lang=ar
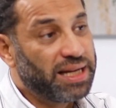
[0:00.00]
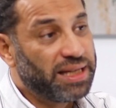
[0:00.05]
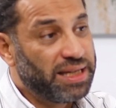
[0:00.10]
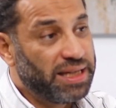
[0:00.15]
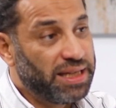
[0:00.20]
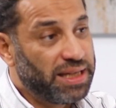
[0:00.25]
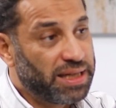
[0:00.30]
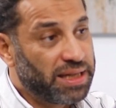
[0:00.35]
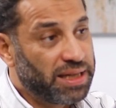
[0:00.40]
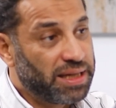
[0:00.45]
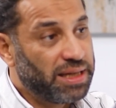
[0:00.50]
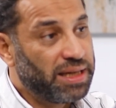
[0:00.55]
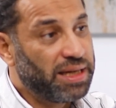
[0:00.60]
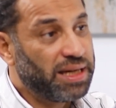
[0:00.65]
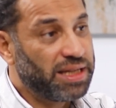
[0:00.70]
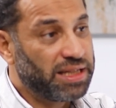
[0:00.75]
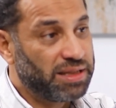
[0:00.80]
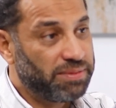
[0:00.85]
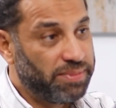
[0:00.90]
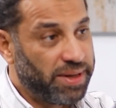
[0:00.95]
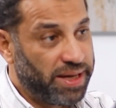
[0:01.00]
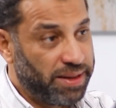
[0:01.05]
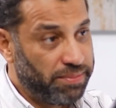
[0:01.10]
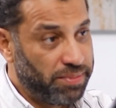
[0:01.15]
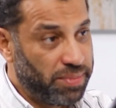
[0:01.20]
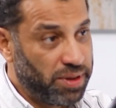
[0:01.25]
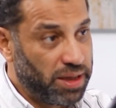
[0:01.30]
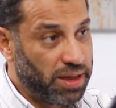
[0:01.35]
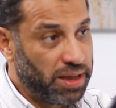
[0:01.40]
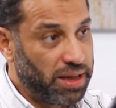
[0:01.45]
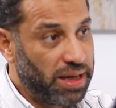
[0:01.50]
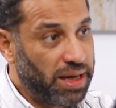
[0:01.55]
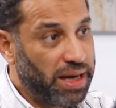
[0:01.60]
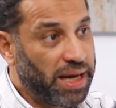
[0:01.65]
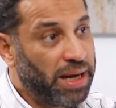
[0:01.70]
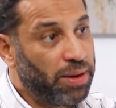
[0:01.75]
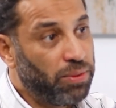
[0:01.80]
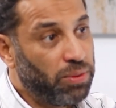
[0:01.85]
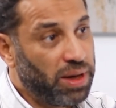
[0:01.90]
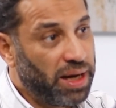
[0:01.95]
كتير لاسباب
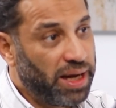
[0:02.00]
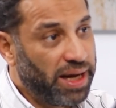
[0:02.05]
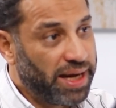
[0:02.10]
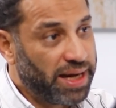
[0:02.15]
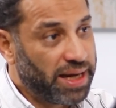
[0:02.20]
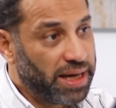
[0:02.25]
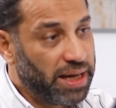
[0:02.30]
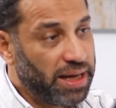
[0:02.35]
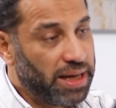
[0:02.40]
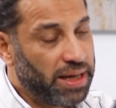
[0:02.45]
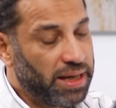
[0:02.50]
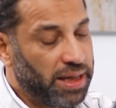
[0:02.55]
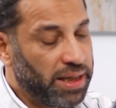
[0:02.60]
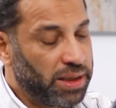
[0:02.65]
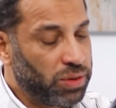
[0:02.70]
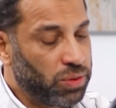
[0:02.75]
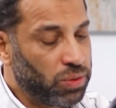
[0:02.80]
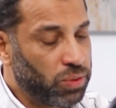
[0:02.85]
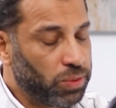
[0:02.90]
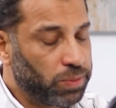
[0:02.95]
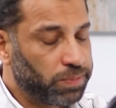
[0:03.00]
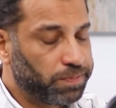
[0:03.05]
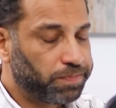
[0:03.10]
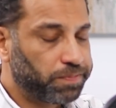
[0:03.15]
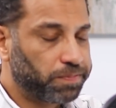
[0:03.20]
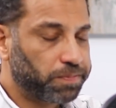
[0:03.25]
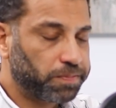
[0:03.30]
اول حاجه انه